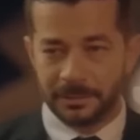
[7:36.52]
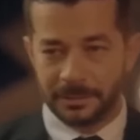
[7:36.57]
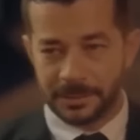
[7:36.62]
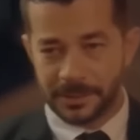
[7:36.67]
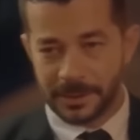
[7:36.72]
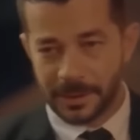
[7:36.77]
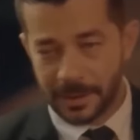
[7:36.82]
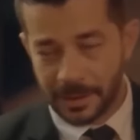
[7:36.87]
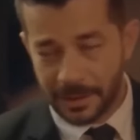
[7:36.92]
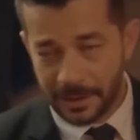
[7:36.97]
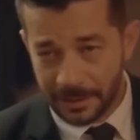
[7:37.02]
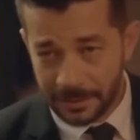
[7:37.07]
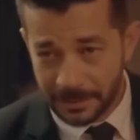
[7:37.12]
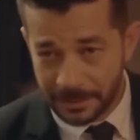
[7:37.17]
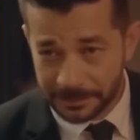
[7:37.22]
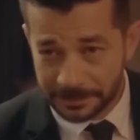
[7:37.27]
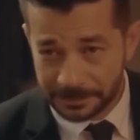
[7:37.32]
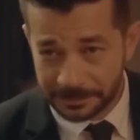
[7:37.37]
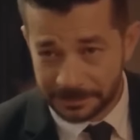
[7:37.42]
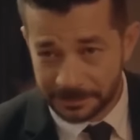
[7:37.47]

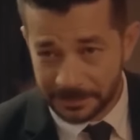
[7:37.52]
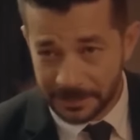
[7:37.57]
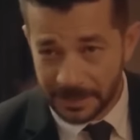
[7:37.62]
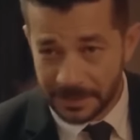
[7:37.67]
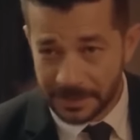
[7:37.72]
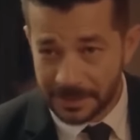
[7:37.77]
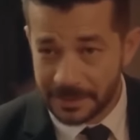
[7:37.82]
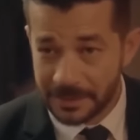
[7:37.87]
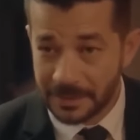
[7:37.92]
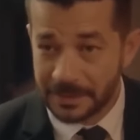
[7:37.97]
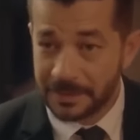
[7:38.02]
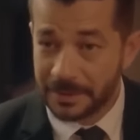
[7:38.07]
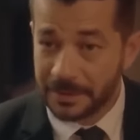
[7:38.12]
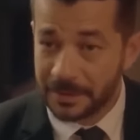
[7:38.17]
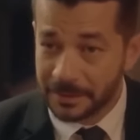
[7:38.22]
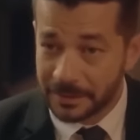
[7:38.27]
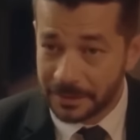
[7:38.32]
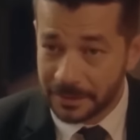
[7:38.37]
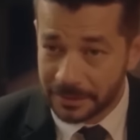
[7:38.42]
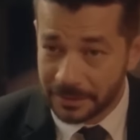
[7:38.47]
بصراحه الست
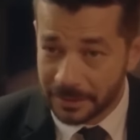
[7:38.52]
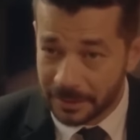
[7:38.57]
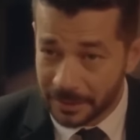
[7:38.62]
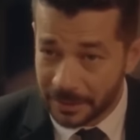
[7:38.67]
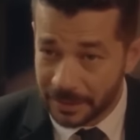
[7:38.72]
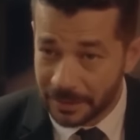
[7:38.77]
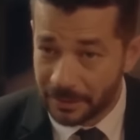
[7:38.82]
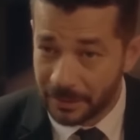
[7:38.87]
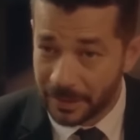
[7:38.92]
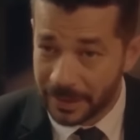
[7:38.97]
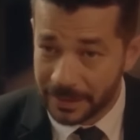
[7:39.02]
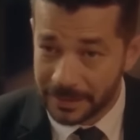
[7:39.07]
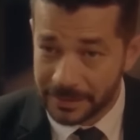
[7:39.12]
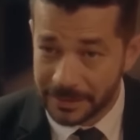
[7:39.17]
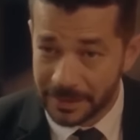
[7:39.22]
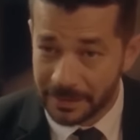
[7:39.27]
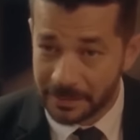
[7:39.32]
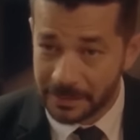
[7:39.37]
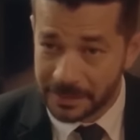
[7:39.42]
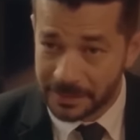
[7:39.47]
اللي تقدر على واحد
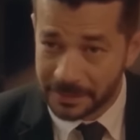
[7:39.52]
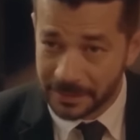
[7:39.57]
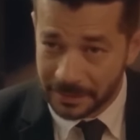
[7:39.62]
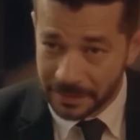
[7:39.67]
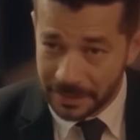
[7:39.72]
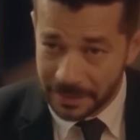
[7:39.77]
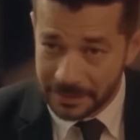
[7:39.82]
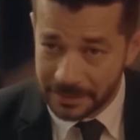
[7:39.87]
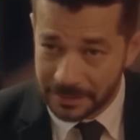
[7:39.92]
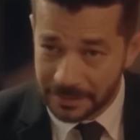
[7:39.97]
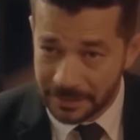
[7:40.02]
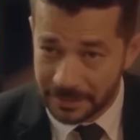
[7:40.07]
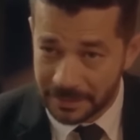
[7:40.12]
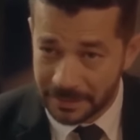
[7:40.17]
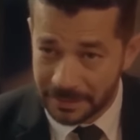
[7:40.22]
زي مستر جاسر